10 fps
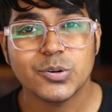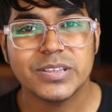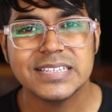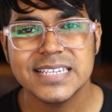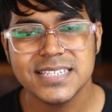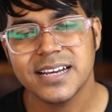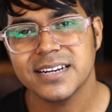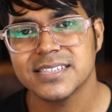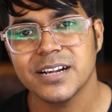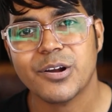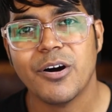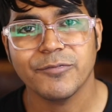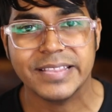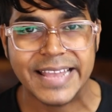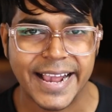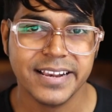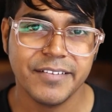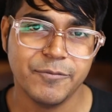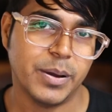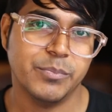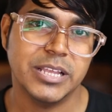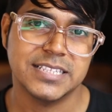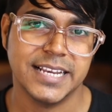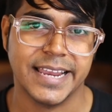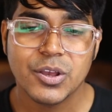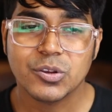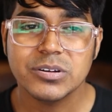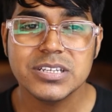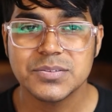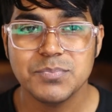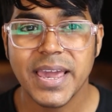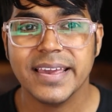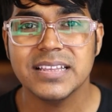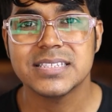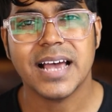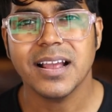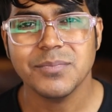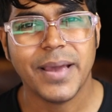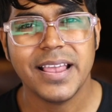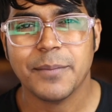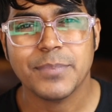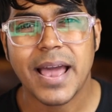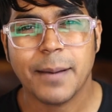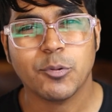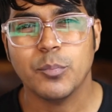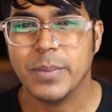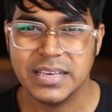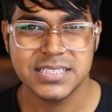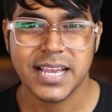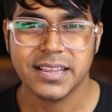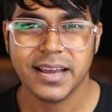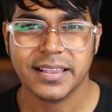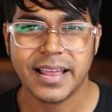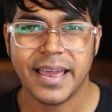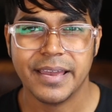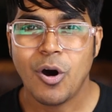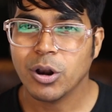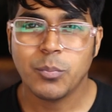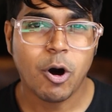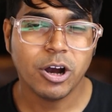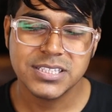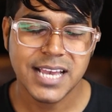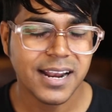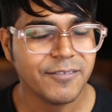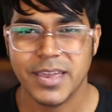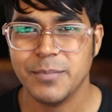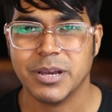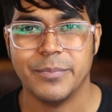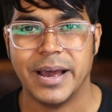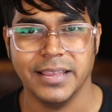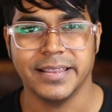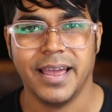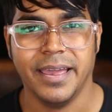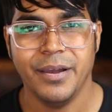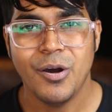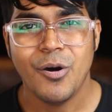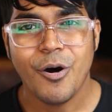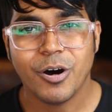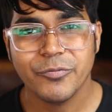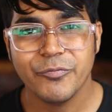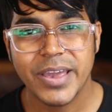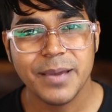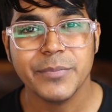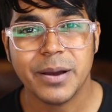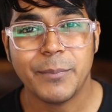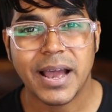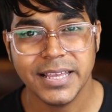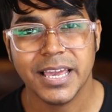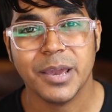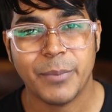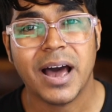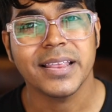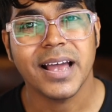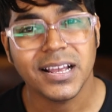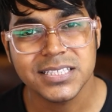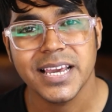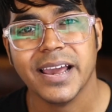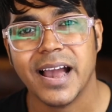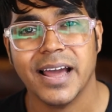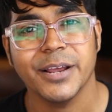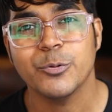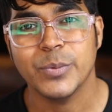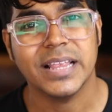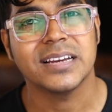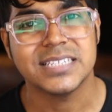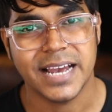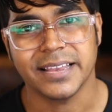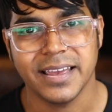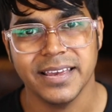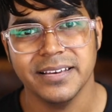सो दिस इज़ द रिजल्ट ऑफ नेगेटिव पब्लिसिटी तो इसमें इंसान पहले अपने आप को बेइज्जत करता है और बहुत सारा फेम कमा लेता है और फेम कमाने के बाद अच्छे कार्यों में लग जाता है